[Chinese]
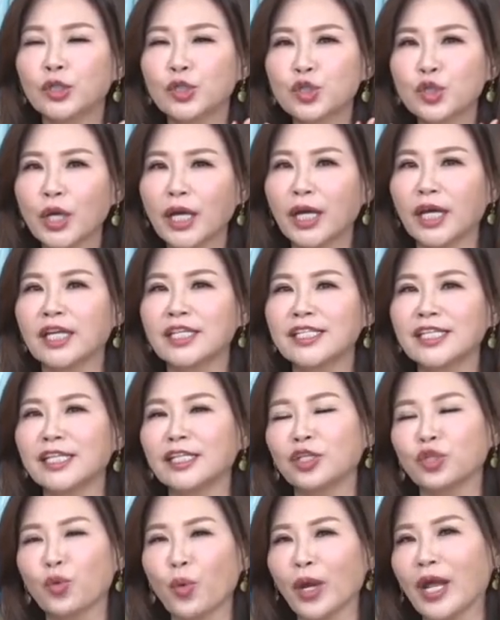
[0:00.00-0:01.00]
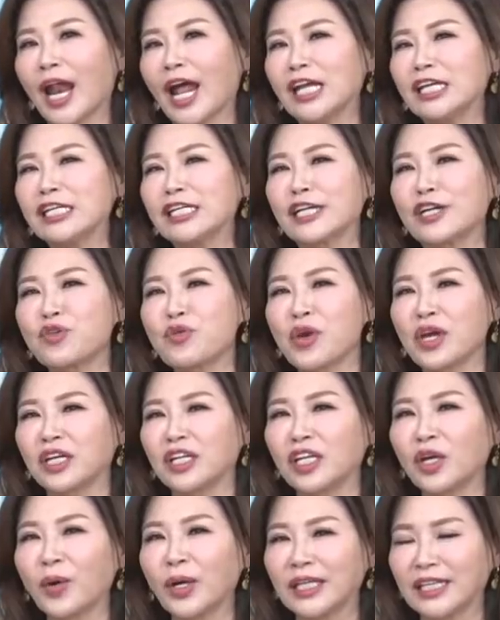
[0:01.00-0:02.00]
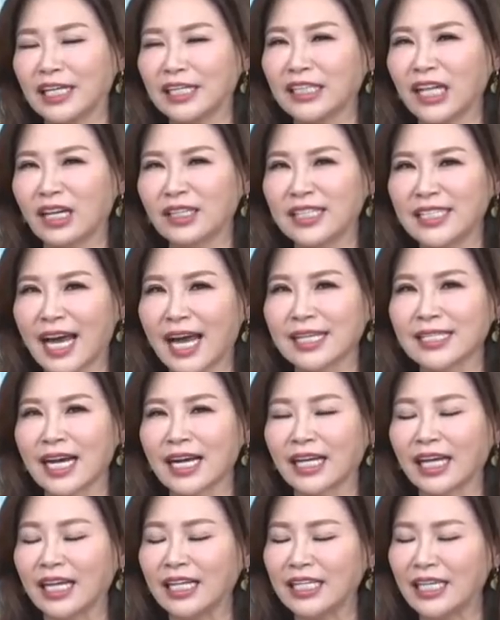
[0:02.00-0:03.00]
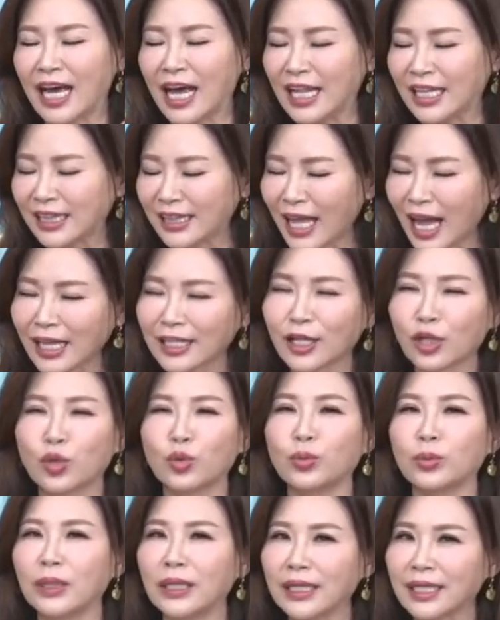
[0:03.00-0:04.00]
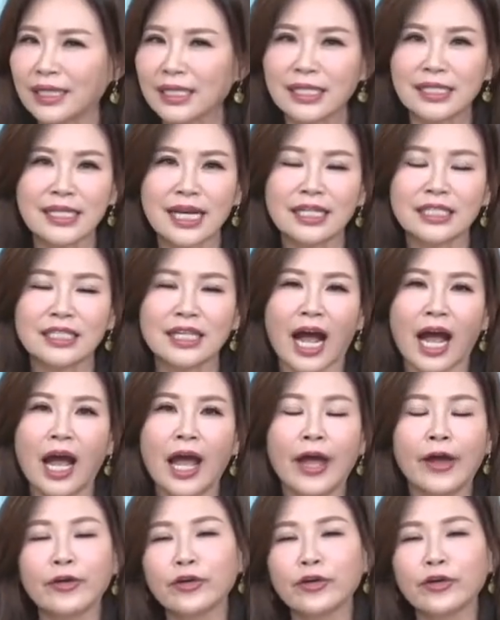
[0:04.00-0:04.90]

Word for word: 最近未来一个月，你会得到家长给你很大的鼓励跟赞赏。